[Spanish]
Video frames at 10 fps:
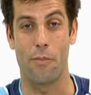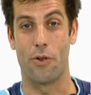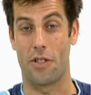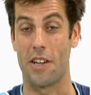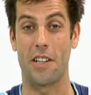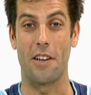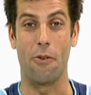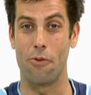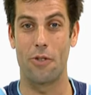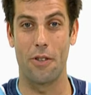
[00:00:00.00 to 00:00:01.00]
pues tenéis el
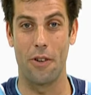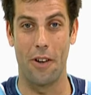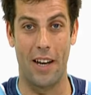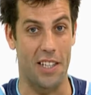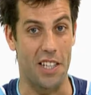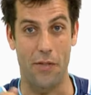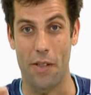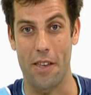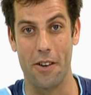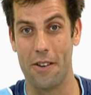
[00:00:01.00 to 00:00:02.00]
gusto, la
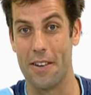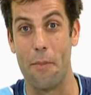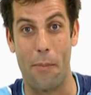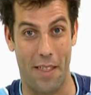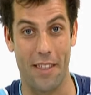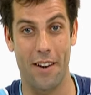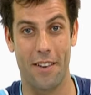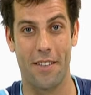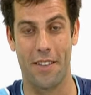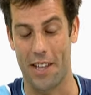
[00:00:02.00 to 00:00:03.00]
satisfacción, el placer
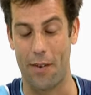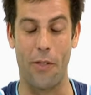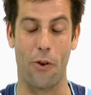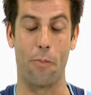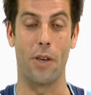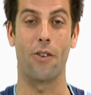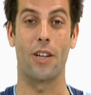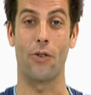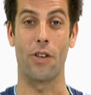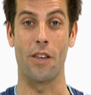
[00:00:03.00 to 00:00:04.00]
de estar hablando conmigo, que
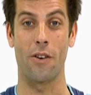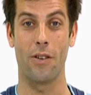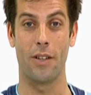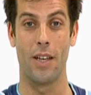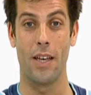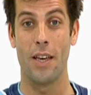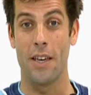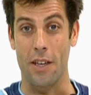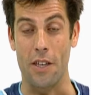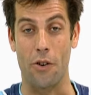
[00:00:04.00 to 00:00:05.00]
soy Íñigo,
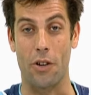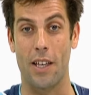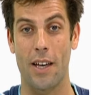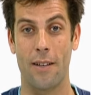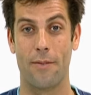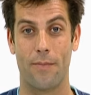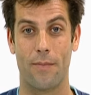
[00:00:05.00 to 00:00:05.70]
Íñigo Ortega.